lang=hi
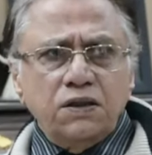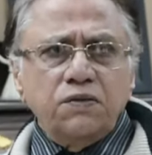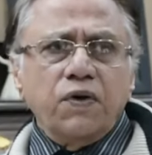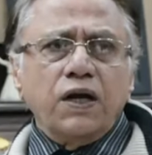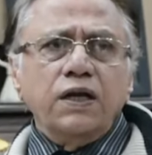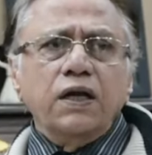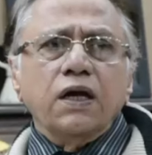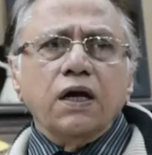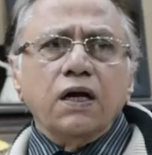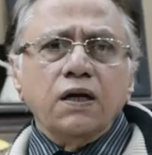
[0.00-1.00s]
दिवालिया
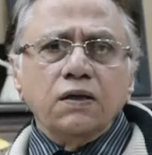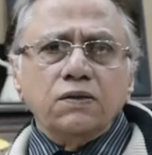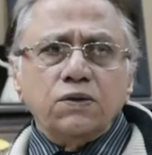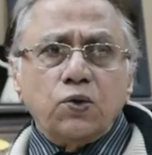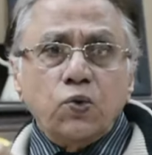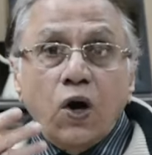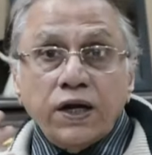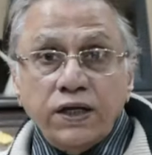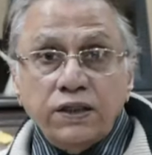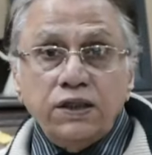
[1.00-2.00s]

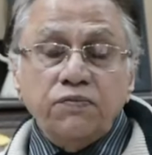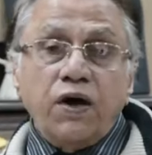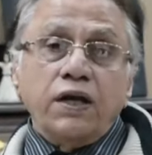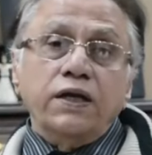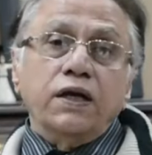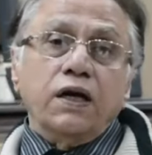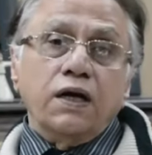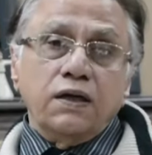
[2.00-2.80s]
रूहानी दिवालिया